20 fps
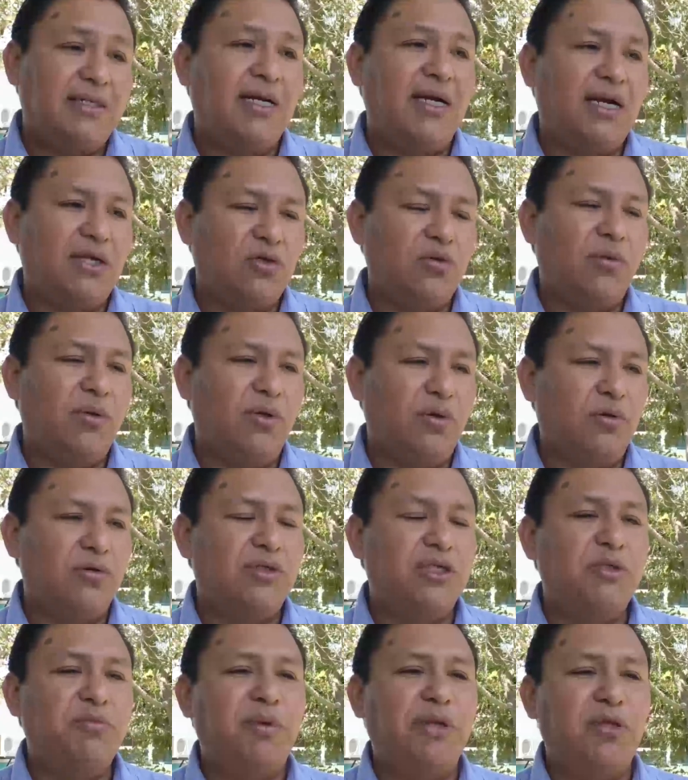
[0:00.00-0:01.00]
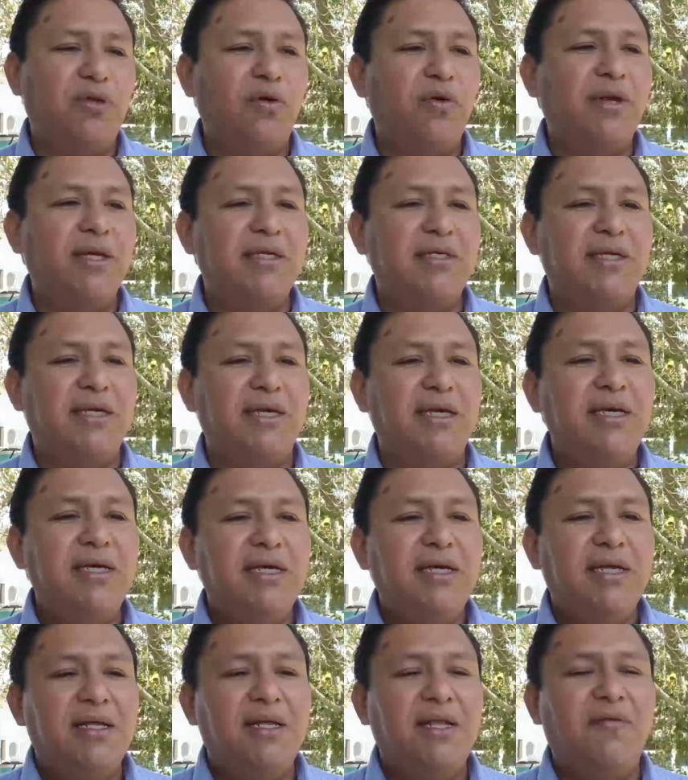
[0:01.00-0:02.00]
este caso, bueno, los inspectores de,
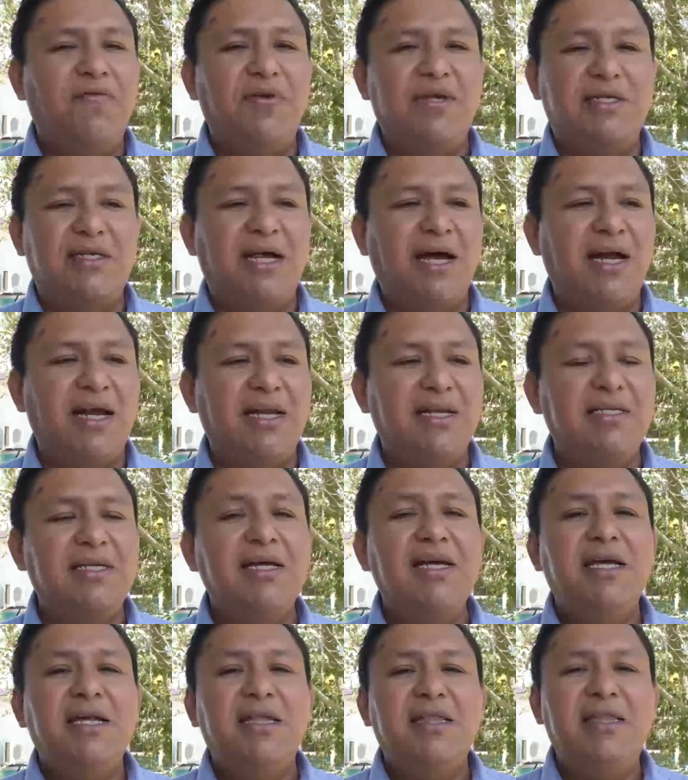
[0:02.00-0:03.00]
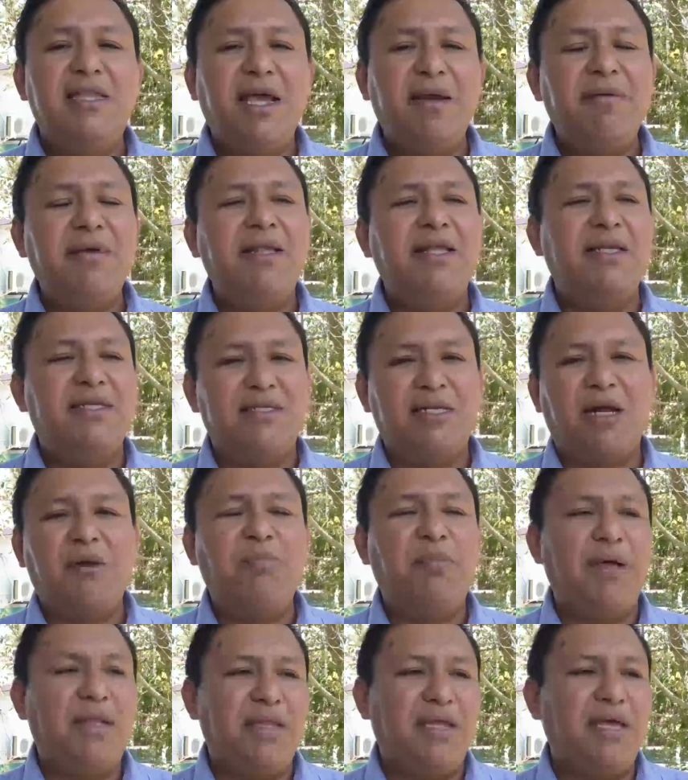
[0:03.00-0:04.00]
fiscales deben de estar
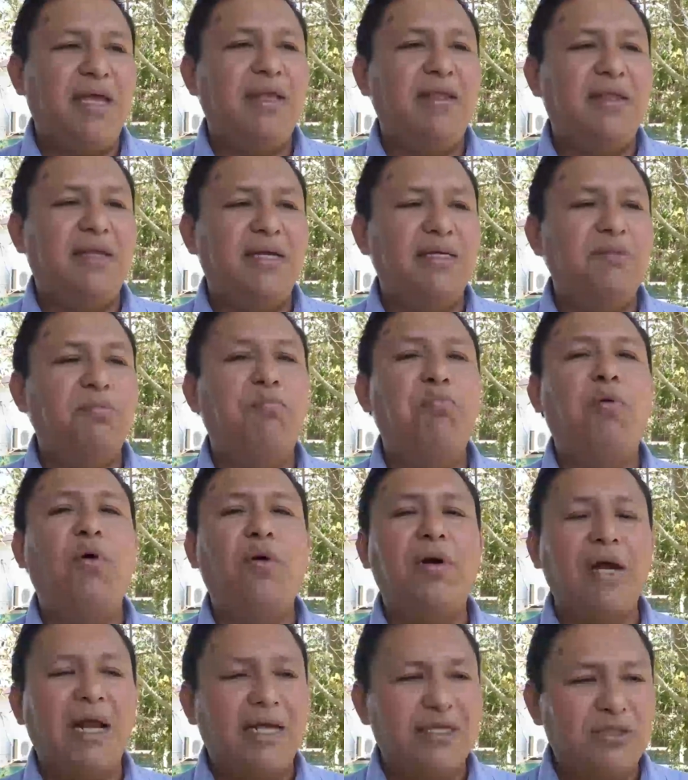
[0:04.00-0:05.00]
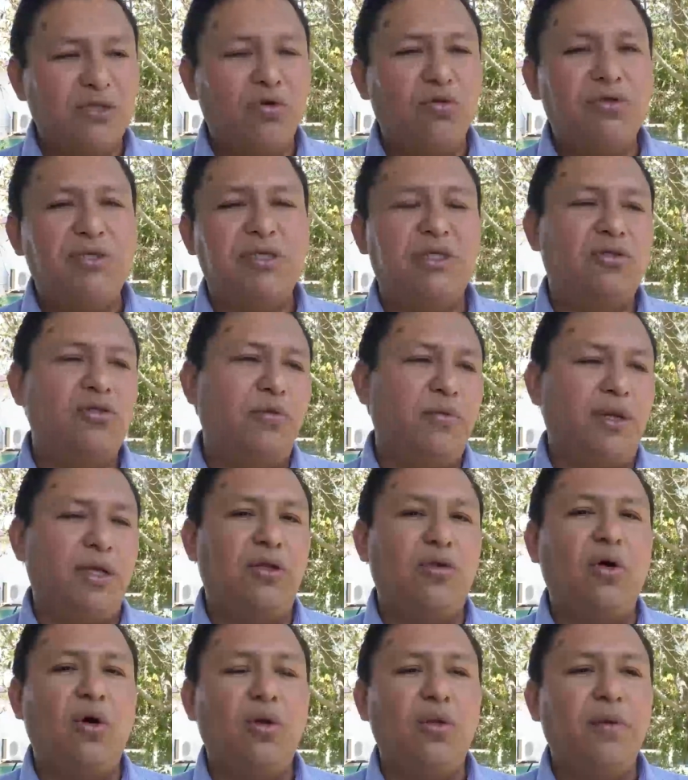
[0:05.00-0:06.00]
pendientes por las noches, sobre
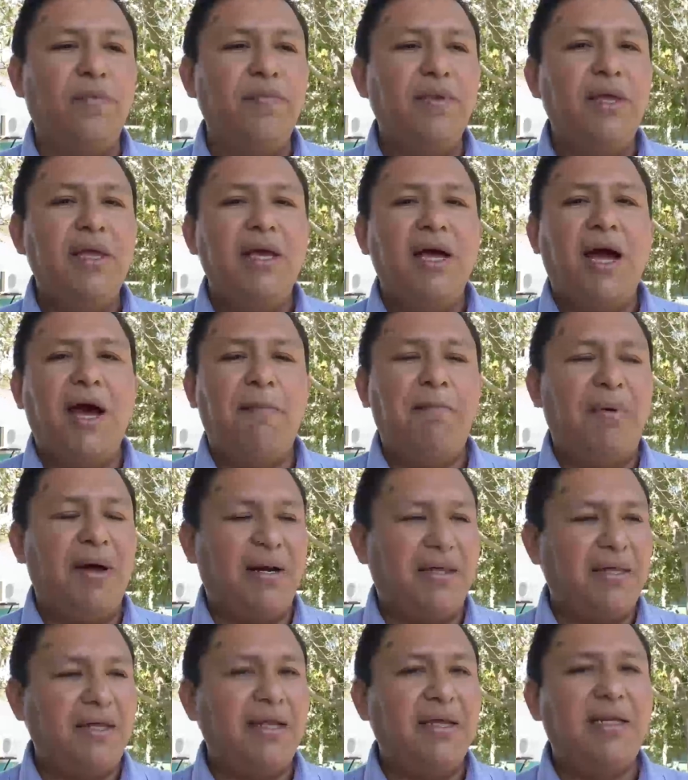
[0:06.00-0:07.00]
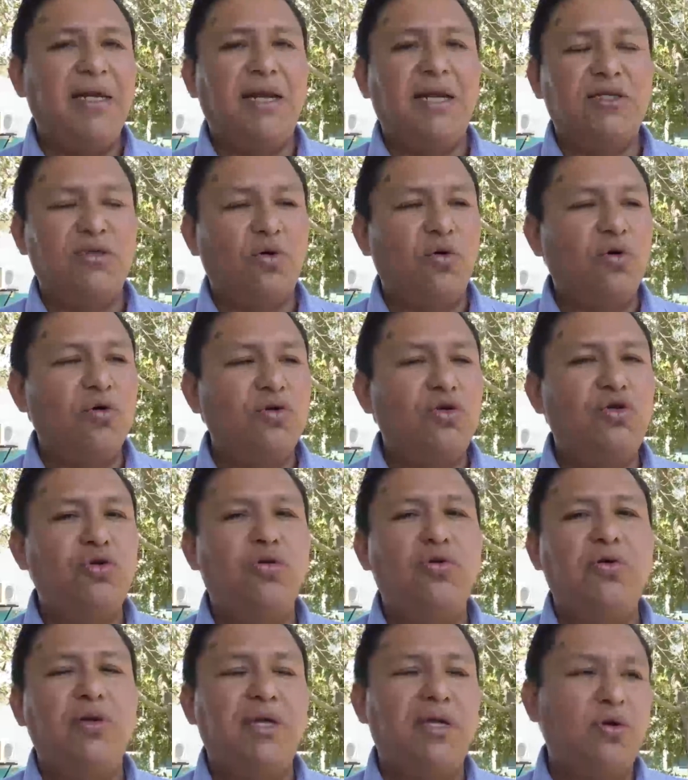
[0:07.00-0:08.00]
todo, a partir de las
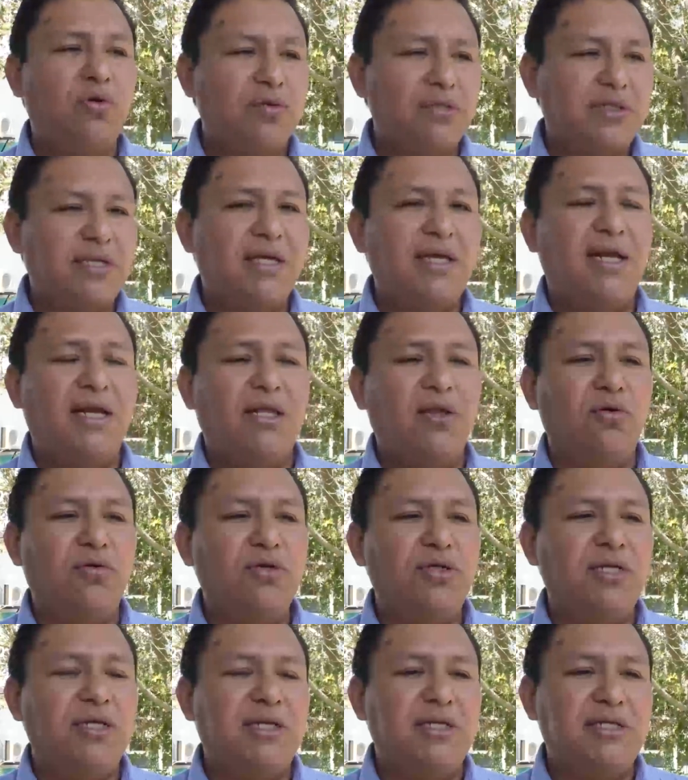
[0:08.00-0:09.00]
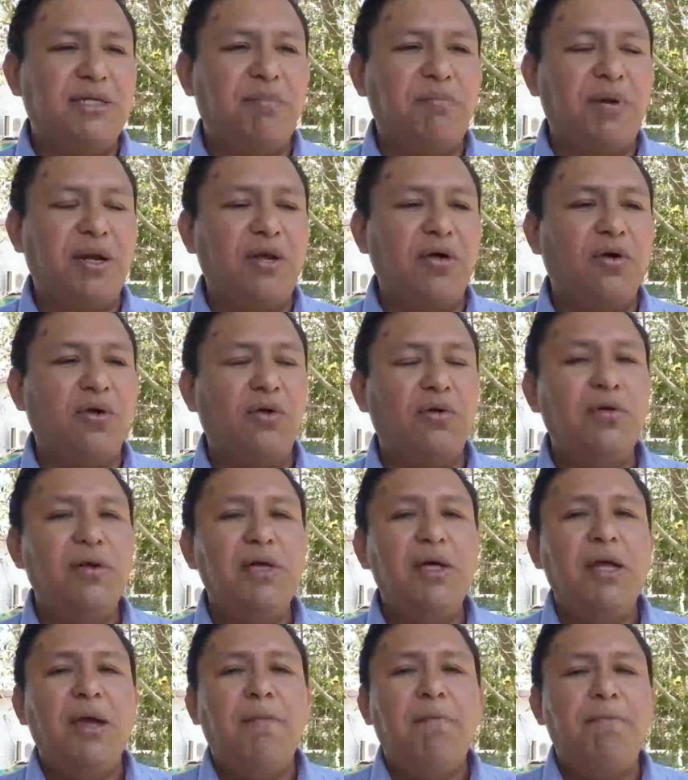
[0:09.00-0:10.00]
8 y 11 de la noche en ese periodo,
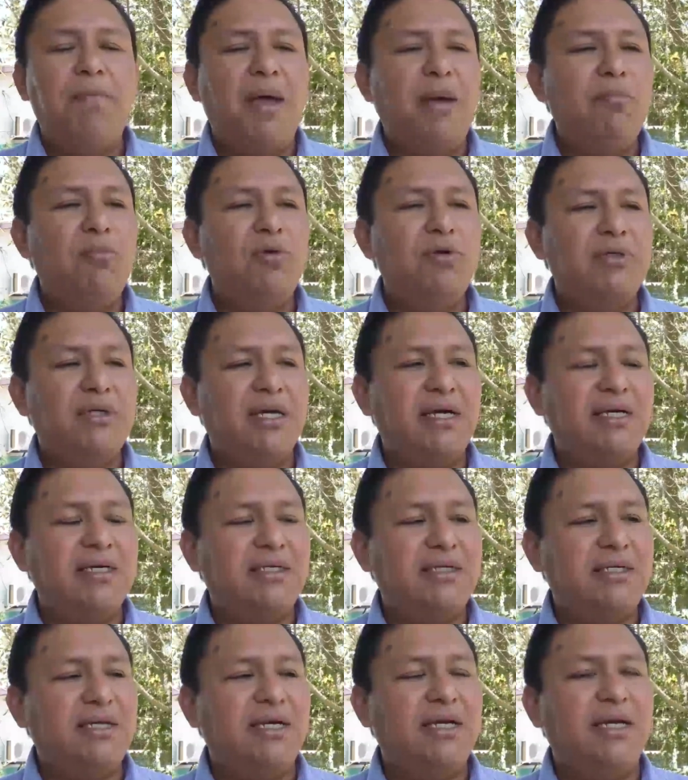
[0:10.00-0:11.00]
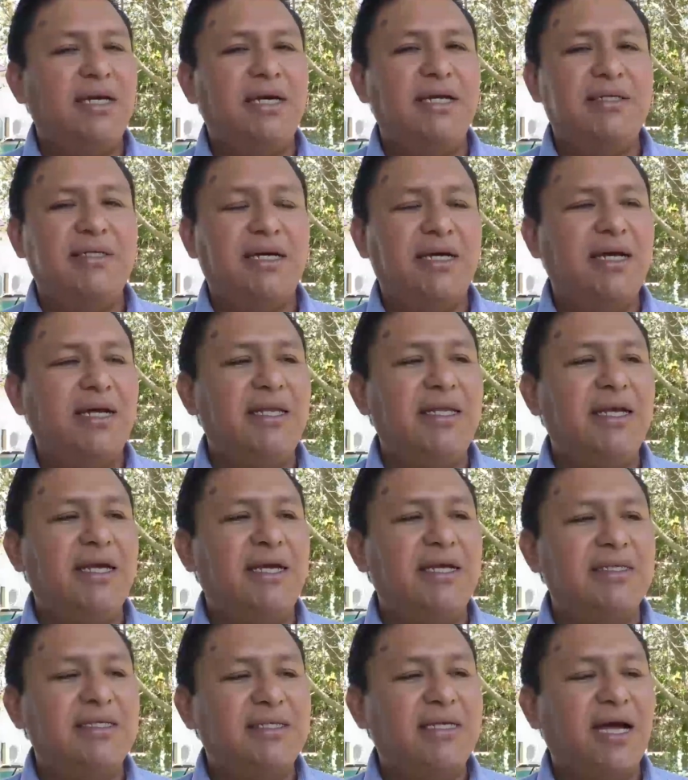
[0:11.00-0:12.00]
vemos este, esta gente
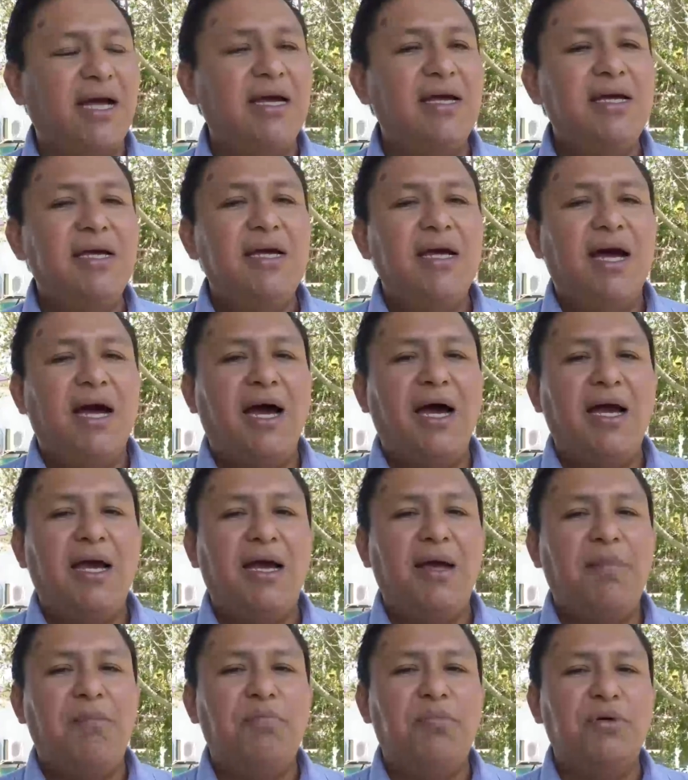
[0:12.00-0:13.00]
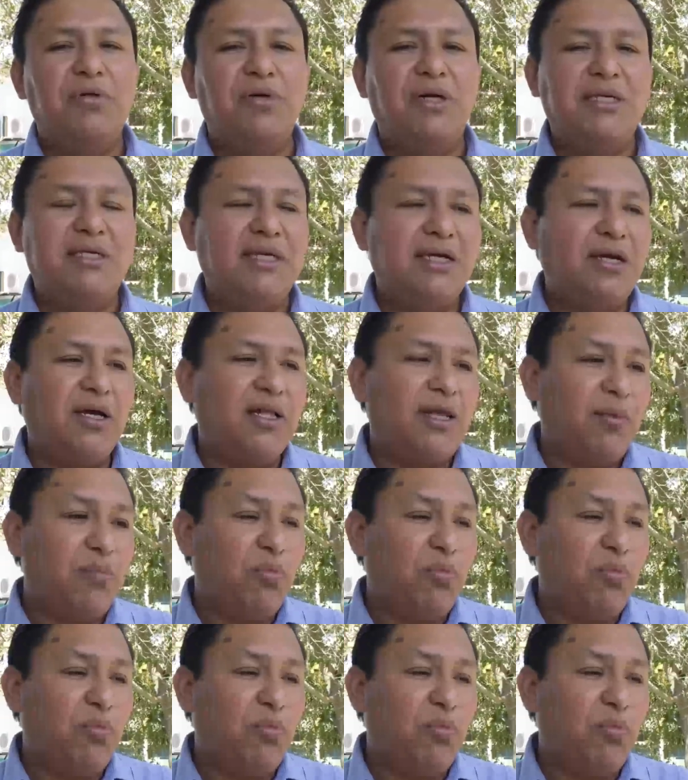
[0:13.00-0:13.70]
que está, eh, pues ahora sí que de